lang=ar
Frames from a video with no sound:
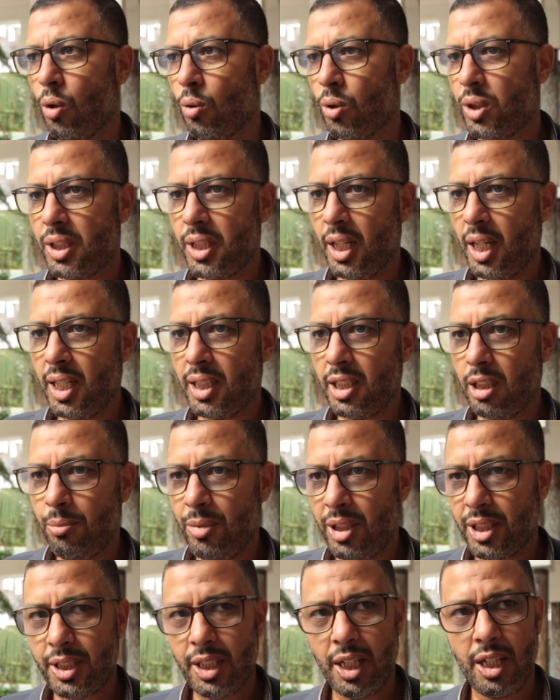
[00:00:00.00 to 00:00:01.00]
والتعاطي
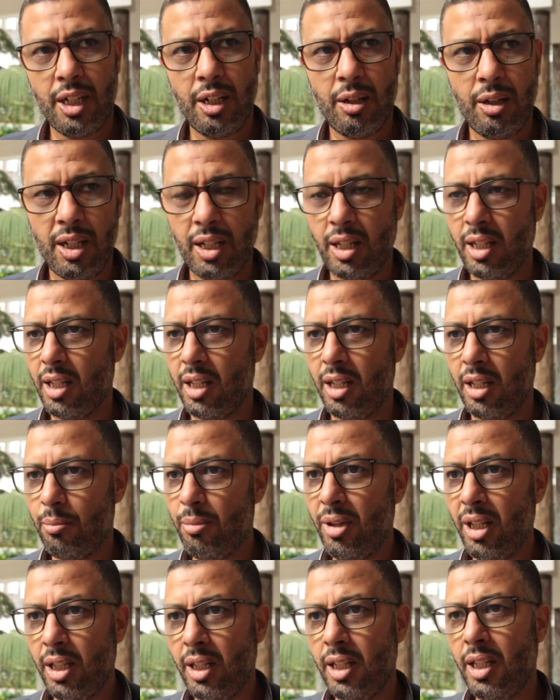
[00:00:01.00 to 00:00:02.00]
مع
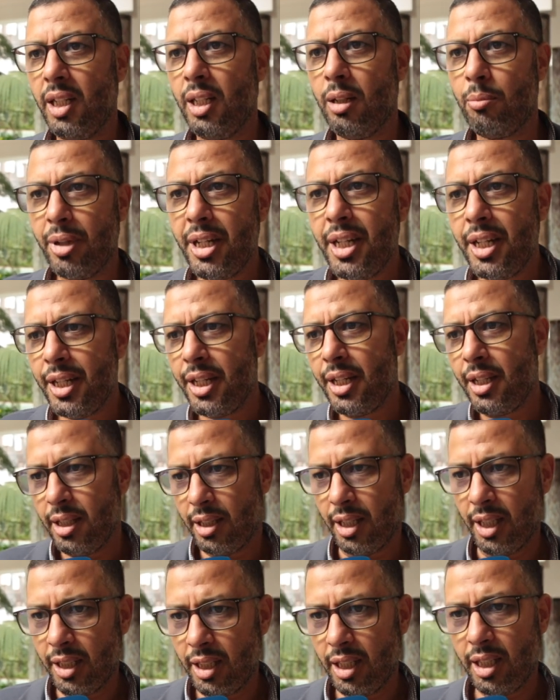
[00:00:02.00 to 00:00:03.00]
المحلي البيني
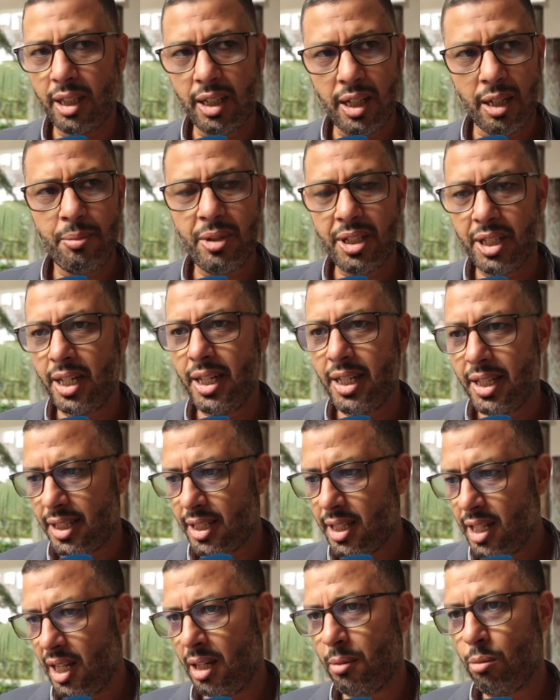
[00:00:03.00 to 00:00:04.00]
يعني كمجلس
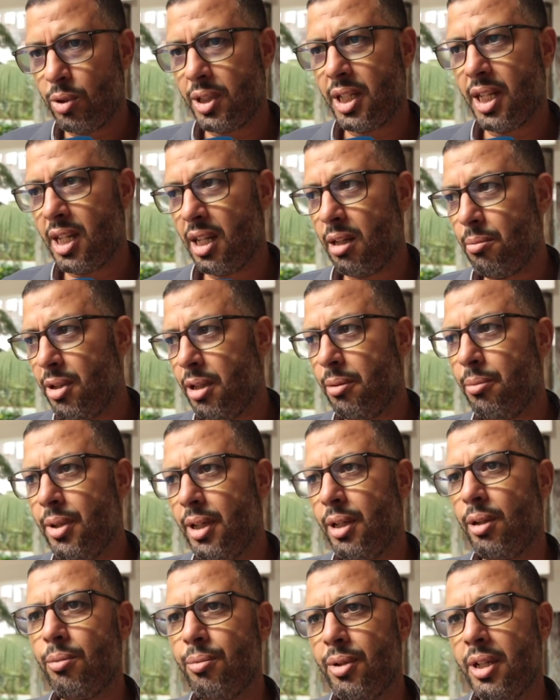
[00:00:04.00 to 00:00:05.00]
كمنتخبين
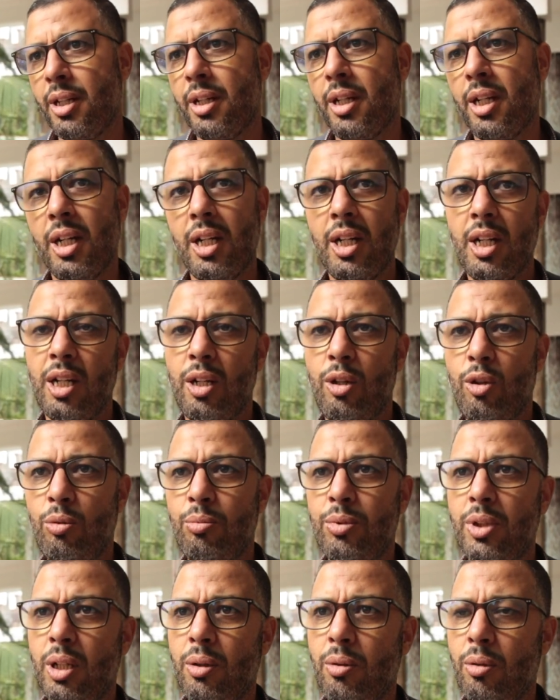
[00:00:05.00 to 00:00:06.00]
بينه وبين
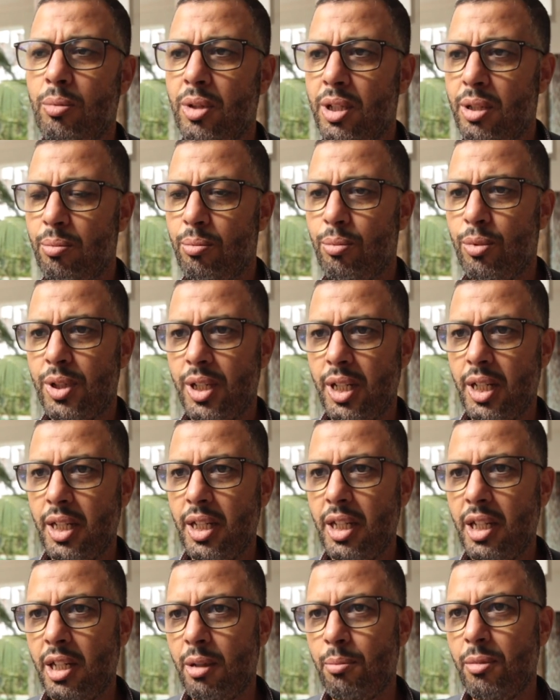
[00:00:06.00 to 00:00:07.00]
العمده والمكتب
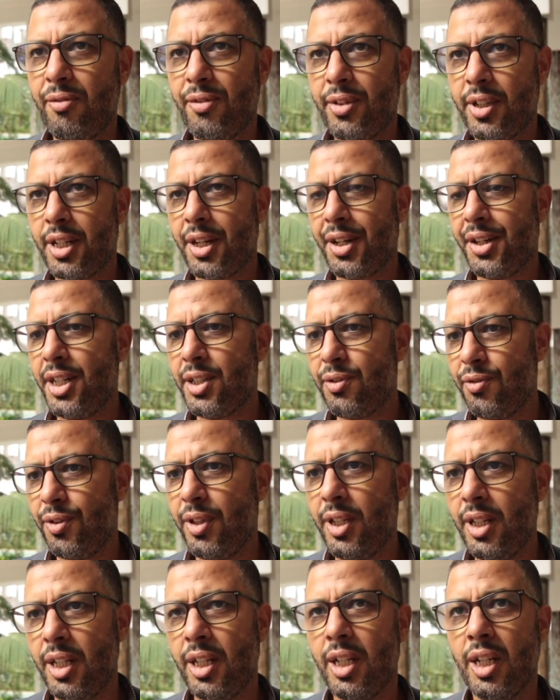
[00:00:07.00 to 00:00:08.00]
المسير ما فكرناش
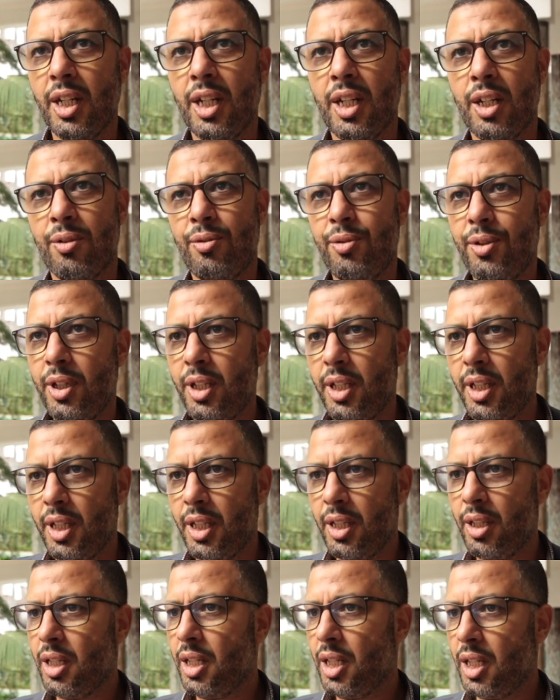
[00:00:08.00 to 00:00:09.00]
في
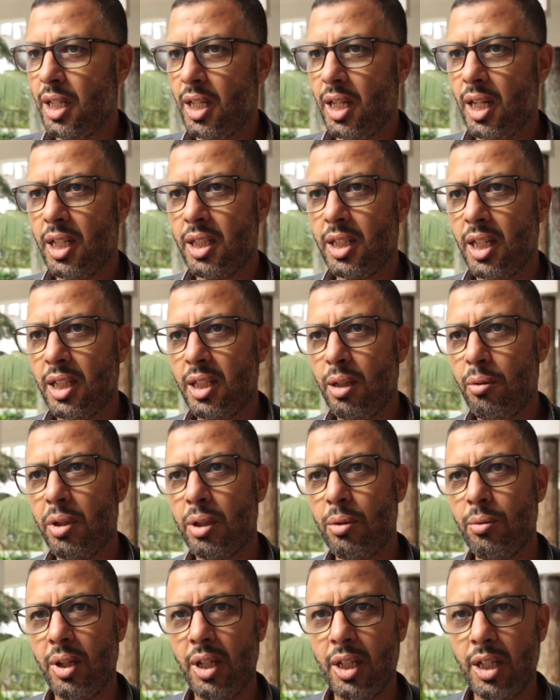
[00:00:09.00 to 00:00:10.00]
في
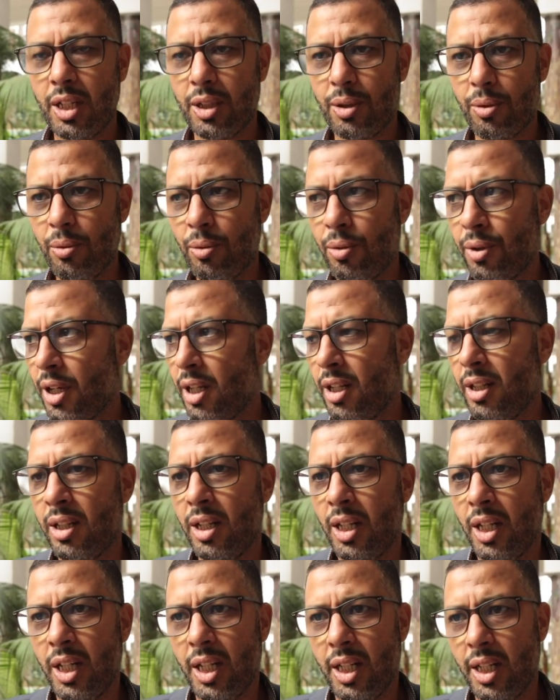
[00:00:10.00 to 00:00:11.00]
ادوات واليات اخرى
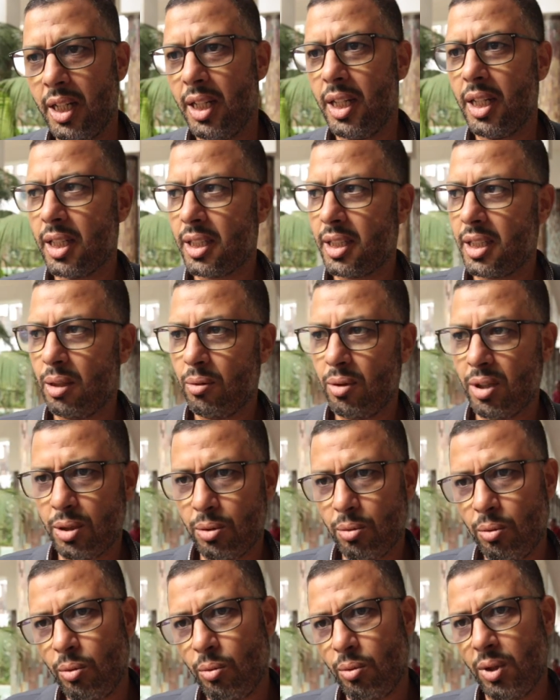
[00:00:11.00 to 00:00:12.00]

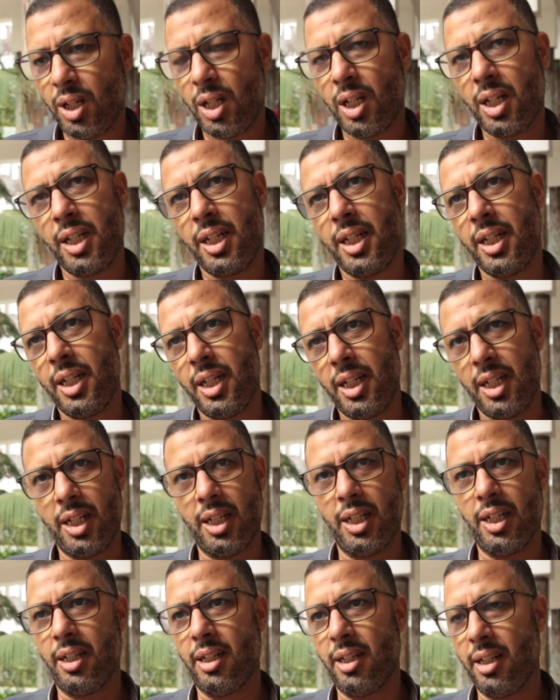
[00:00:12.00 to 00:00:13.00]
للتواصل
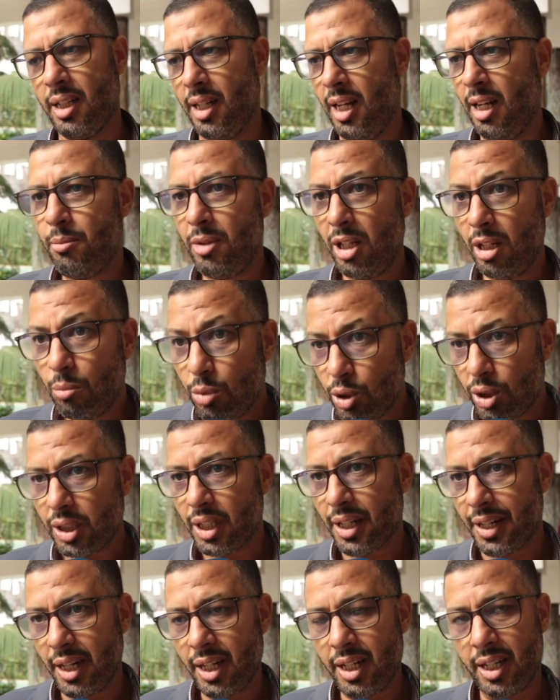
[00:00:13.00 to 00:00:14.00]
وللعمل
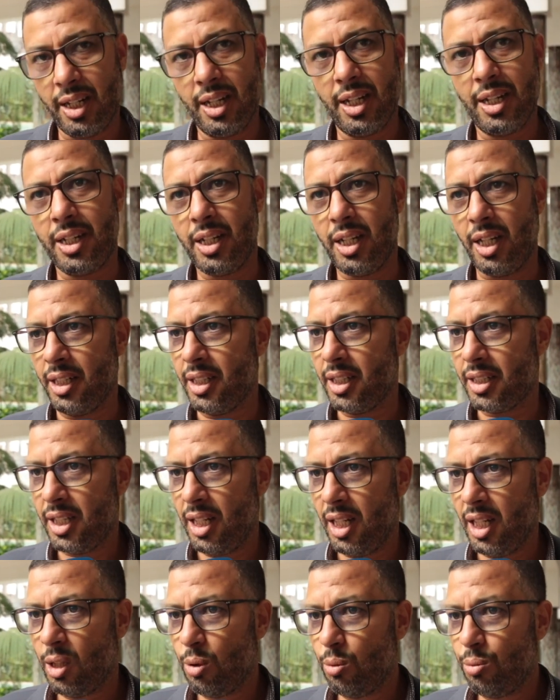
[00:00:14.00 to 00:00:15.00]
المشترك لان احنا
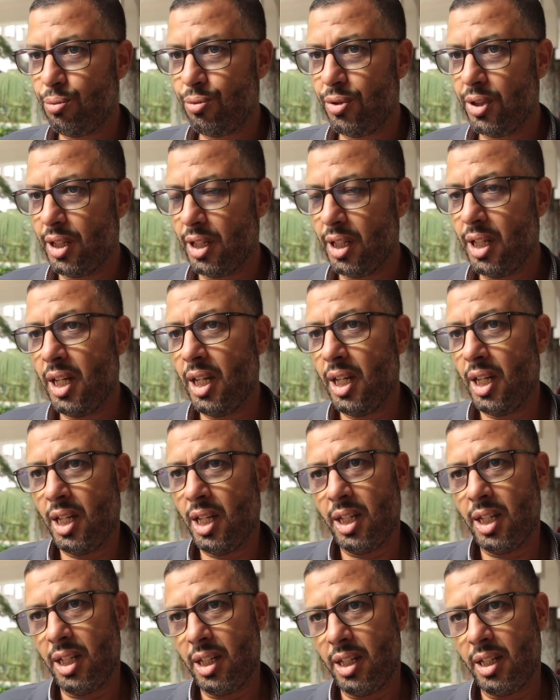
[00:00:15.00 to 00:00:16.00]
تحالف فيه
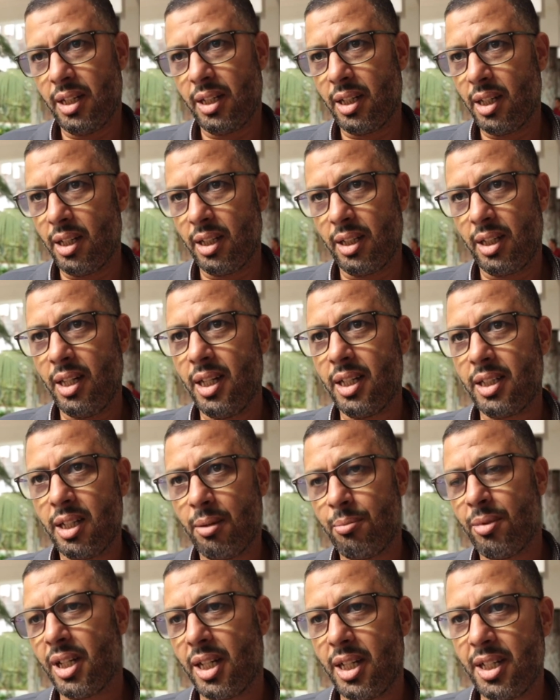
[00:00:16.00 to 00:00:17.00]
آه، ثلاثه
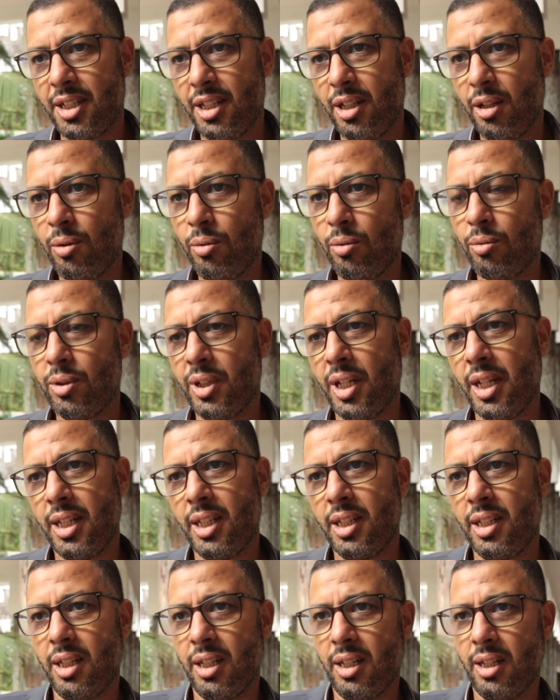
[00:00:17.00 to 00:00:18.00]
مركزيين
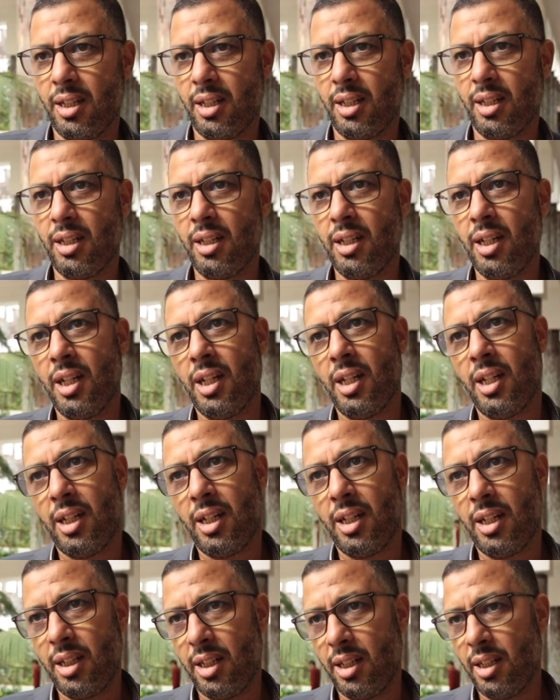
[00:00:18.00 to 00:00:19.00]
وزائد
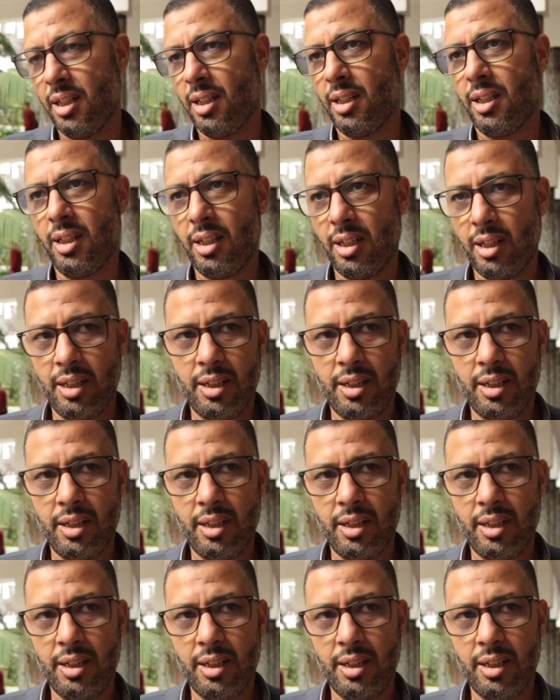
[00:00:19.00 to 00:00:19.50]
آه،